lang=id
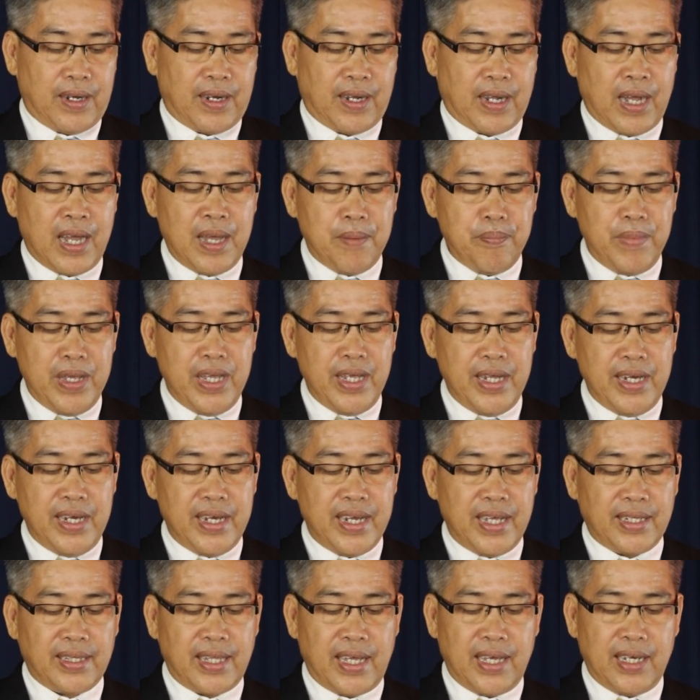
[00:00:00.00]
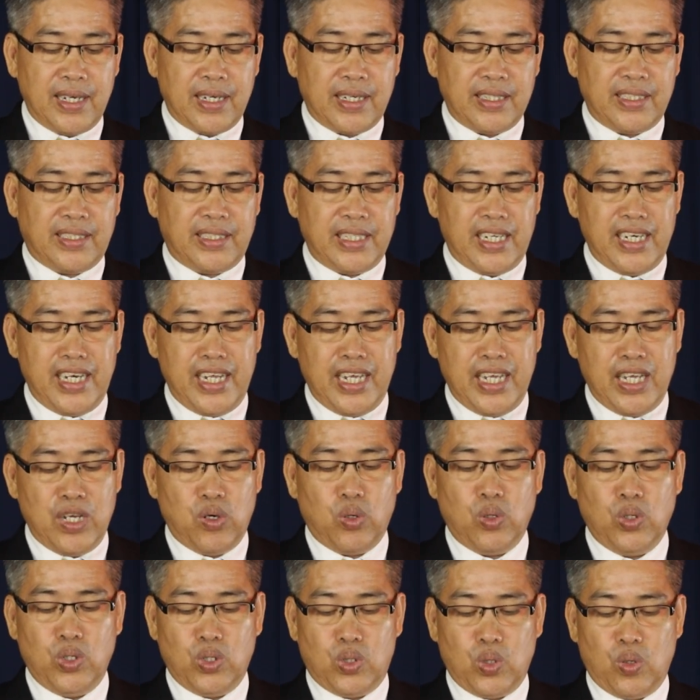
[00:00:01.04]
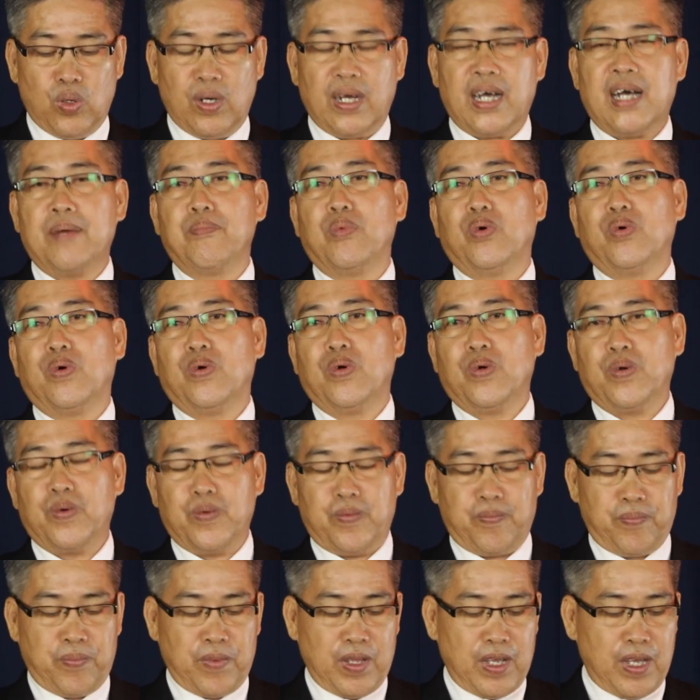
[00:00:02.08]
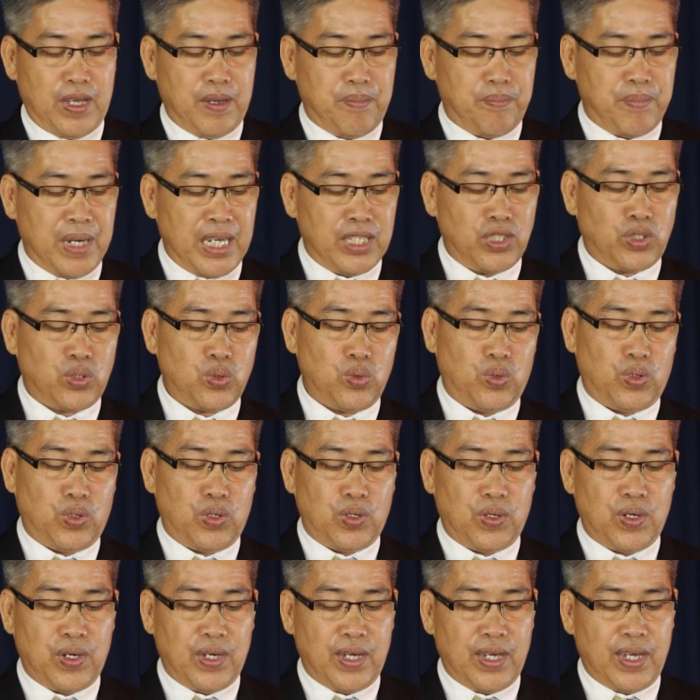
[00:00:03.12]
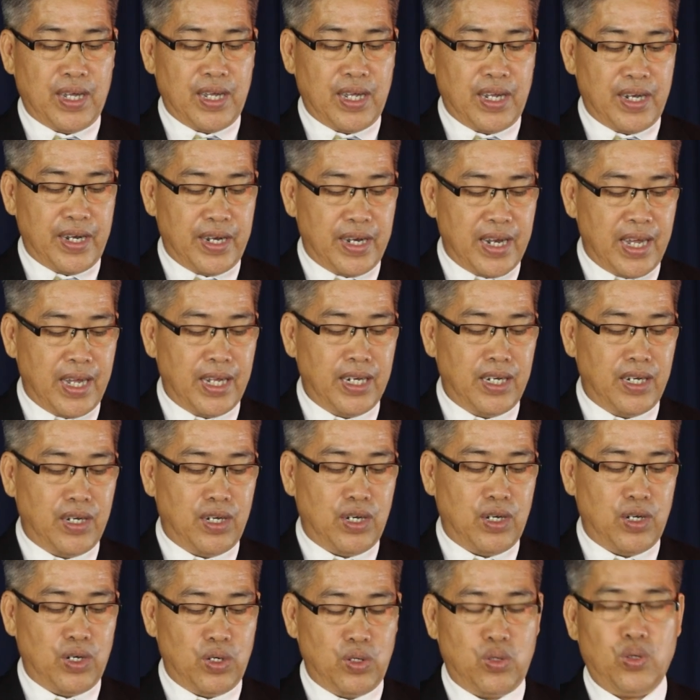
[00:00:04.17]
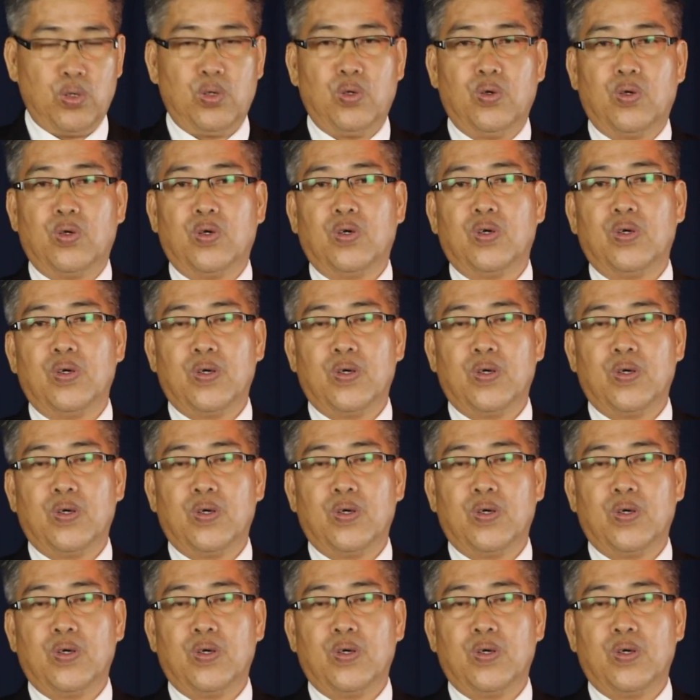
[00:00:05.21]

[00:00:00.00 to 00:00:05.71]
Kami datang ke sini untuk kamu. Masuk dan duduk.